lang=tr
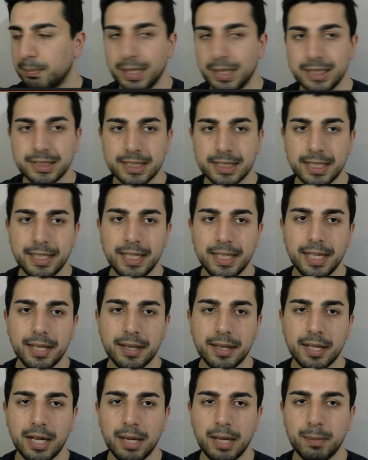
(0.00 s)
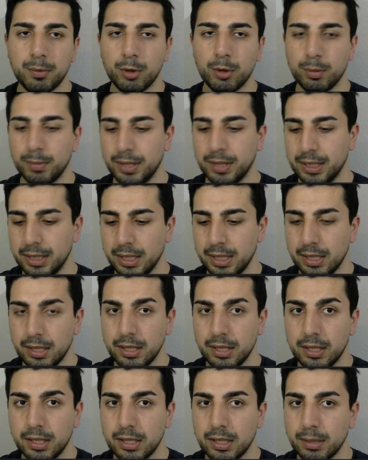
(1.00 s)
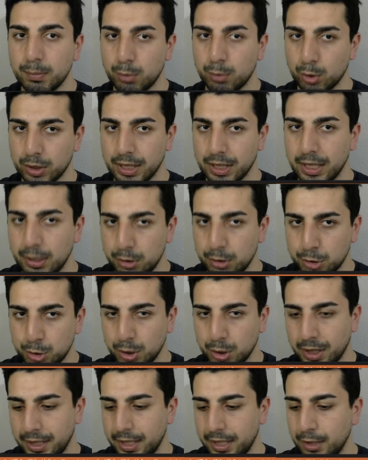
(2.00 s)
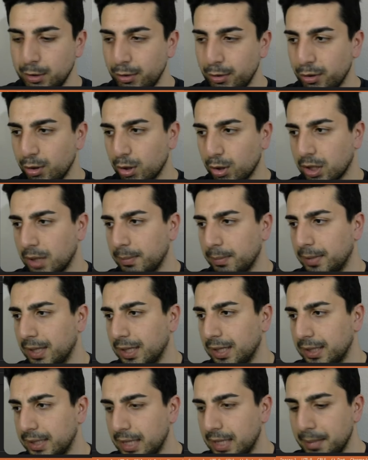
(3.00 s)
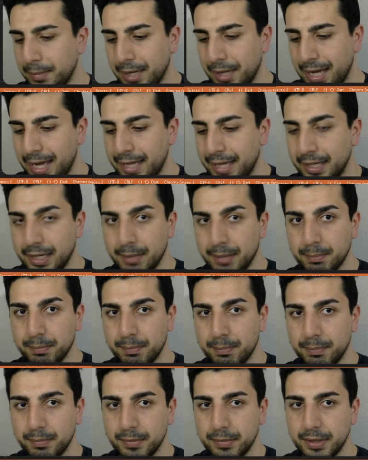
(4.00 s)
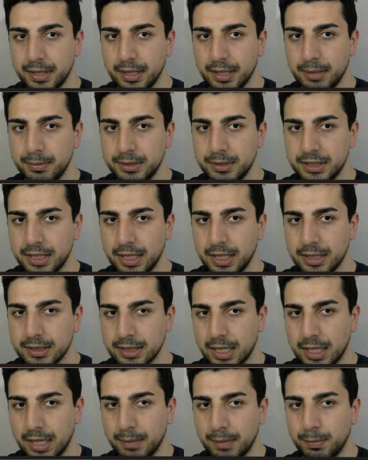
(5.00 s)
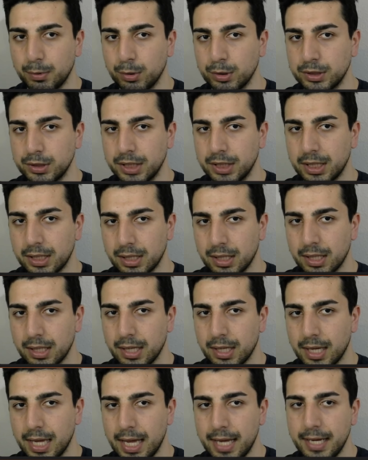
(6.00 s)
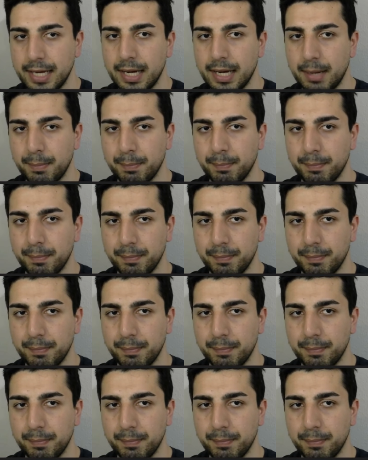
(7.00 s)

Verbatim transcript: başka neye sahip olmalı? Burada şu an henüz yok ama tema enam diye bir şeye sahip olacak. Enam.